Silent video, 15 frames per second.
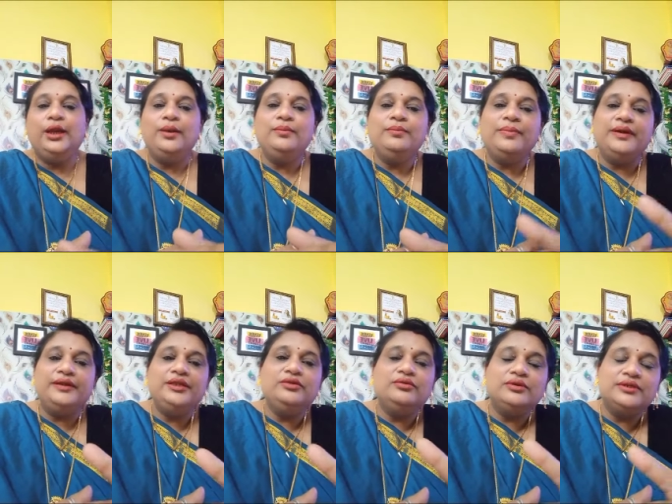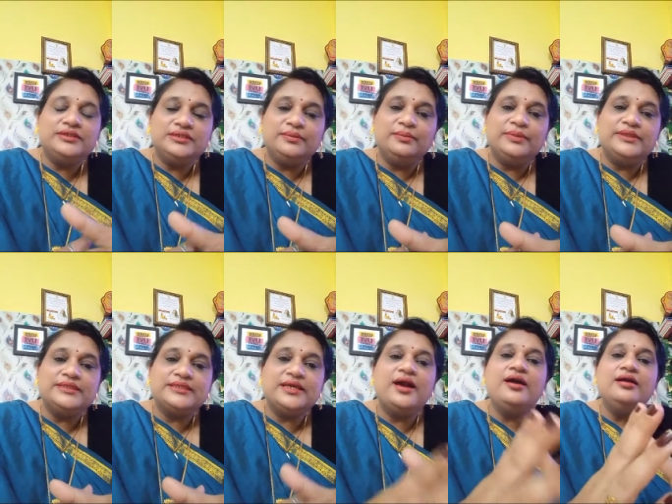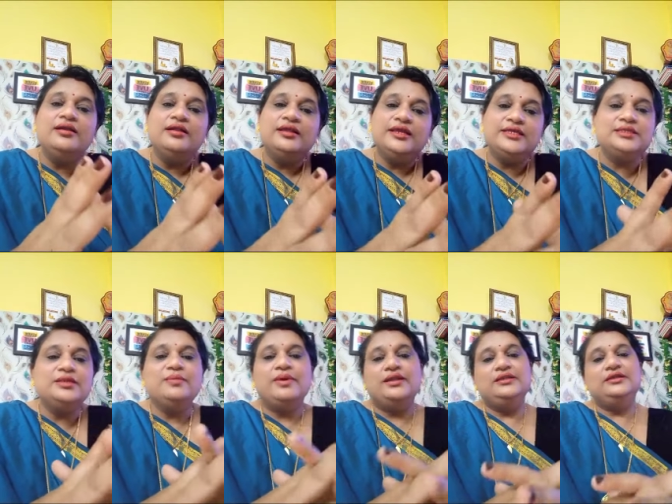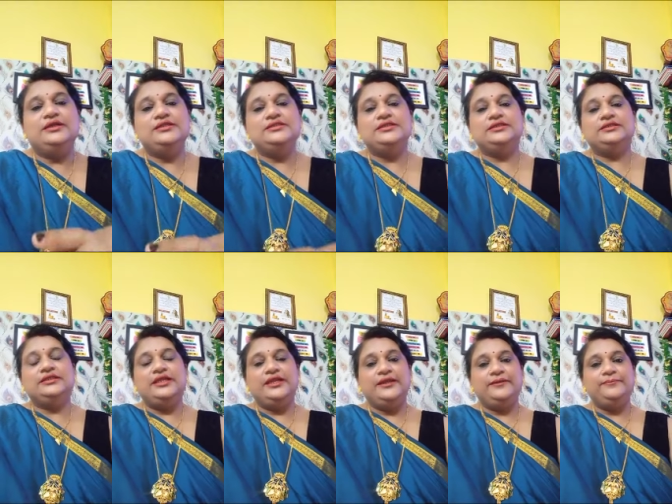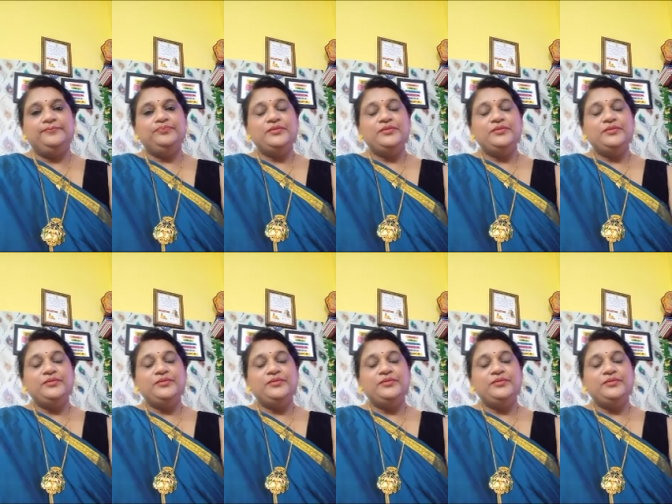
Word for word: हम पर्टिकुलर सिम्बल्स का इस्तेमाल कर सकते हैं